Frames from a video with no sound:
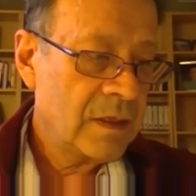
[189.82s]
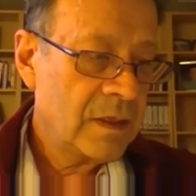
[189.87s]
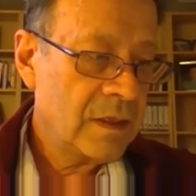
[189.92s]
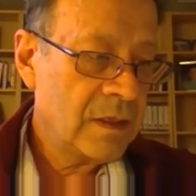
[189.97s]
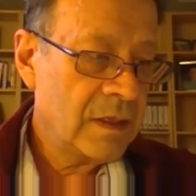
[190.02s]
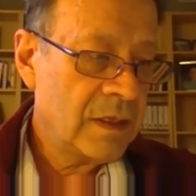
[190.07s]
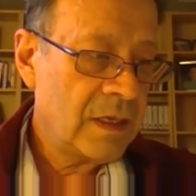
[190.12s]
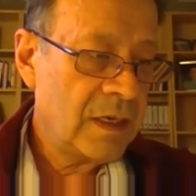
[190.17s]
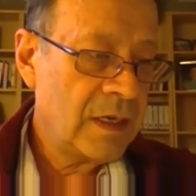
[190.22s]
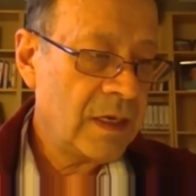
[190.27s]

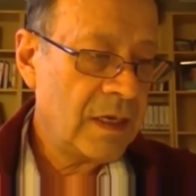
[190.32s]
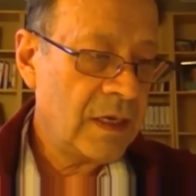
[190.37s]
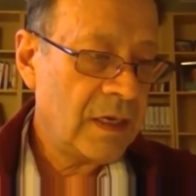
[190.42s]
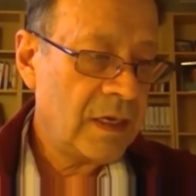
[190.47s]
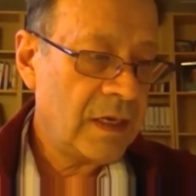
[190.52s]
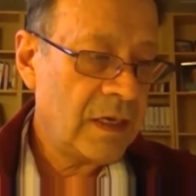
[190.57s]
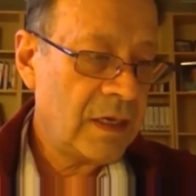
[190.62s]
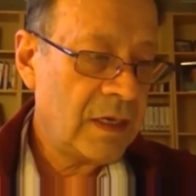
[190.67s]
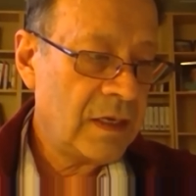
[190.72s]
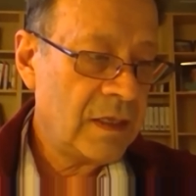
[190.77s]

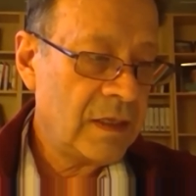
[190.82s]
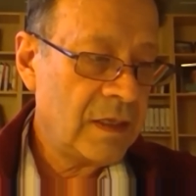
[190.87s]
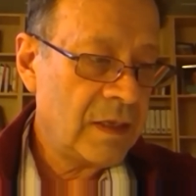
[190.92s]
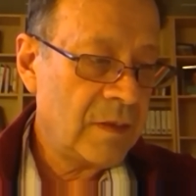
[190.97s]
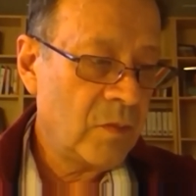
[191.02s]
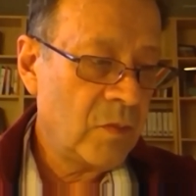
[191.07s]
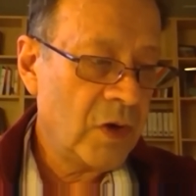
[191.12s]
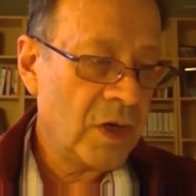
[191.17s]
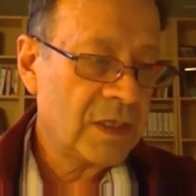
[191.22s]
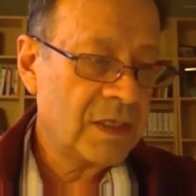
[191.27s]
de,
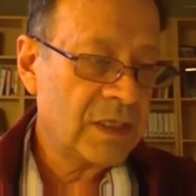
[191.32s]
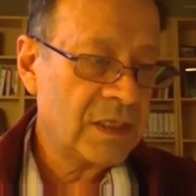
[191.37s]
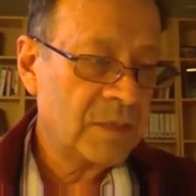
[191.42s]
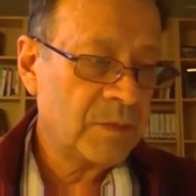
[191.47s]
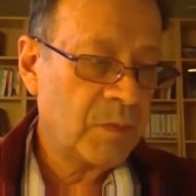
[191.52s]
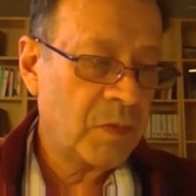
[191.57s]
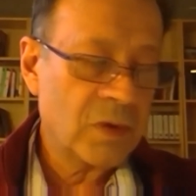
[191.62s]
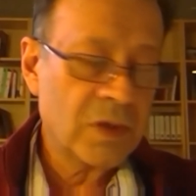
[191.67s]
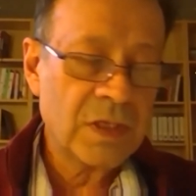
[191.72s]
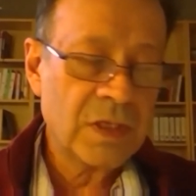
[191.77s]
muertes
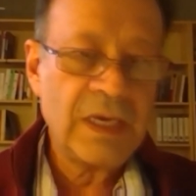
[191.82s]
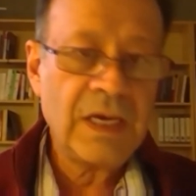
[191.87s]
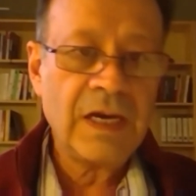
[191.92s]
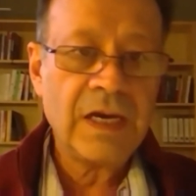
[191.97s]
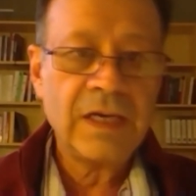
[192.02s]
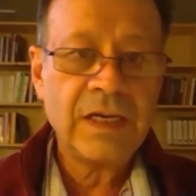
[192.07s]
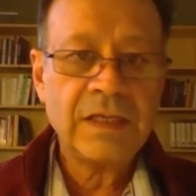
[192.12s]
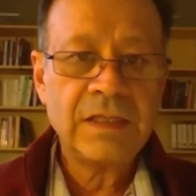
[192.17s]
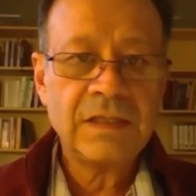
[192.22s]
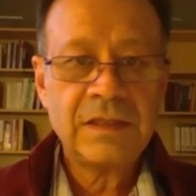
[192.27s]
por
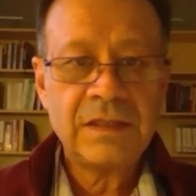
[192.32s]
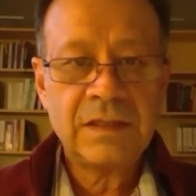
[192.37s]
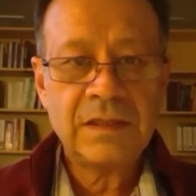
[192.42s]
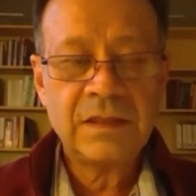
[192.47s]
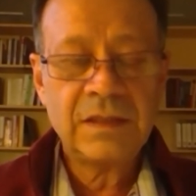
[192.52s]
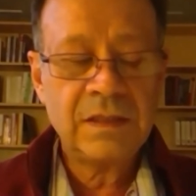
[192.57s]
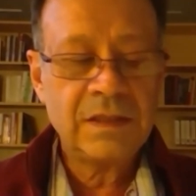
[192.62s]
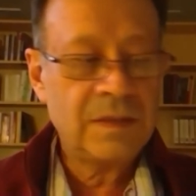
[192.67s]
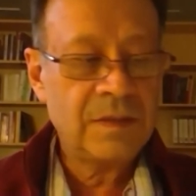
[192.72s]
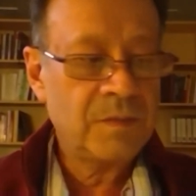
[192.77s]
día
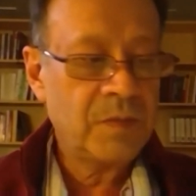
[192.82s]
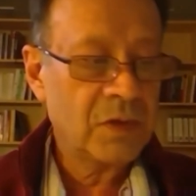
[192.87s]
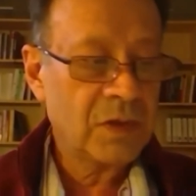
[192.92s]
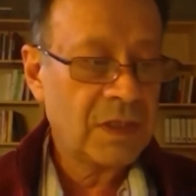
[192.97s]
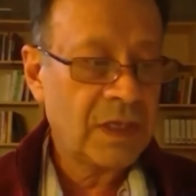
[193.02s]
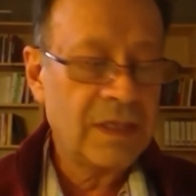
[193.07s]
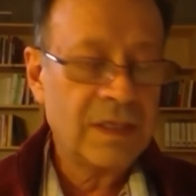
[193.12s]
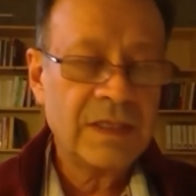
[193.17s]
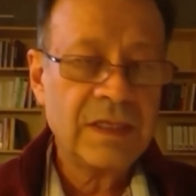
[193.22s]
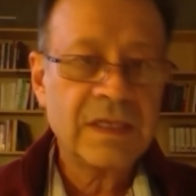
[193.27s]
es,
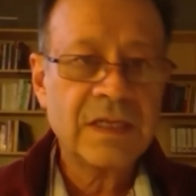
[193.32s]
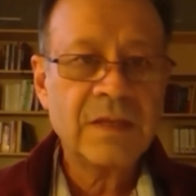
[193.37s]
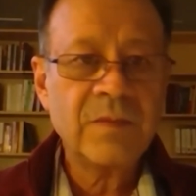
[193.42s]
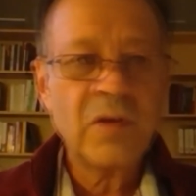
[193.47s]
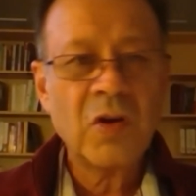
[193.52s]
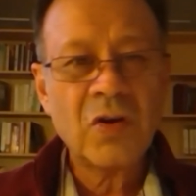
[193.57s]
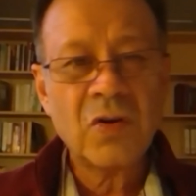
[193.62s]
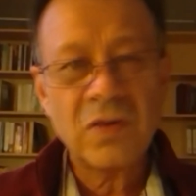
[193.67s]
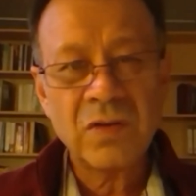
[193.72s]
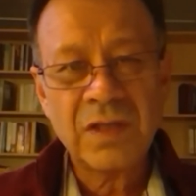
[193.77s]
importante, el ritmo
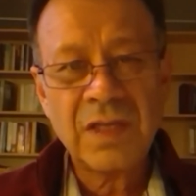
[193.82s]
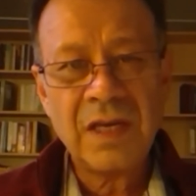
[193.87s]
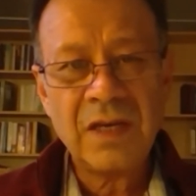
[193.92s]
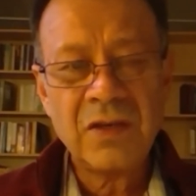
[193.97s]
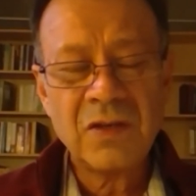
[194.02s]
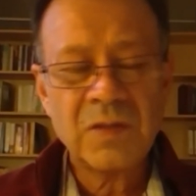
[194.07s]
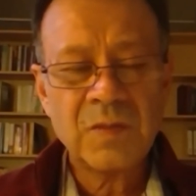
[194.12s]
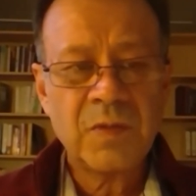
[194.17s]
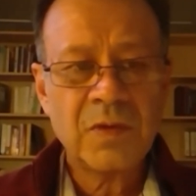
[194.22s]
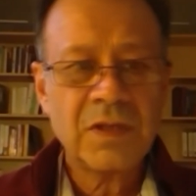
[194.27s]
de
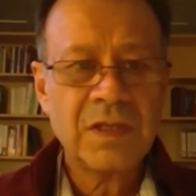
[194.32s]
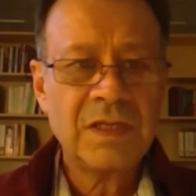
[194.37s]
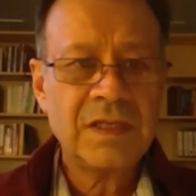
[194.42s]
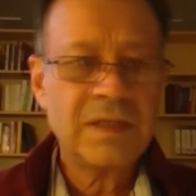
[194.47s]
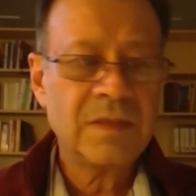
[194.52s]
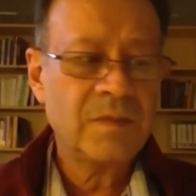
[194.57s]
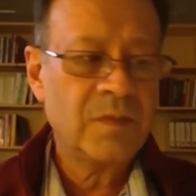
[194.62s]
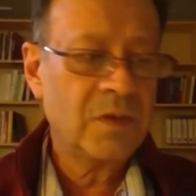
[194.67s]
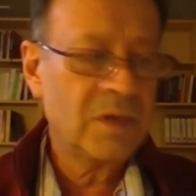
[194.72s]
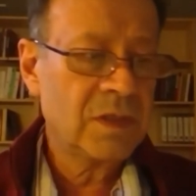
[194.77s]
contagios por día es
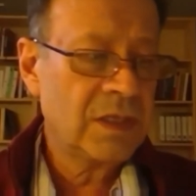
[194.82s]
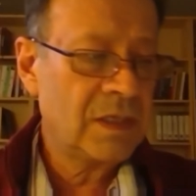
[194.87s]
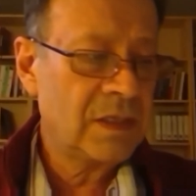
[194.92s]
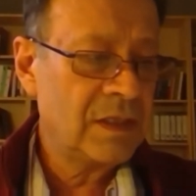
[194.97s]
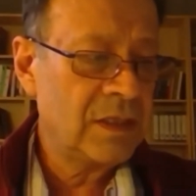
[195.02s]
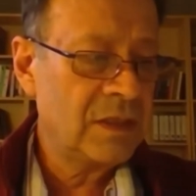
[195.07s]
importante.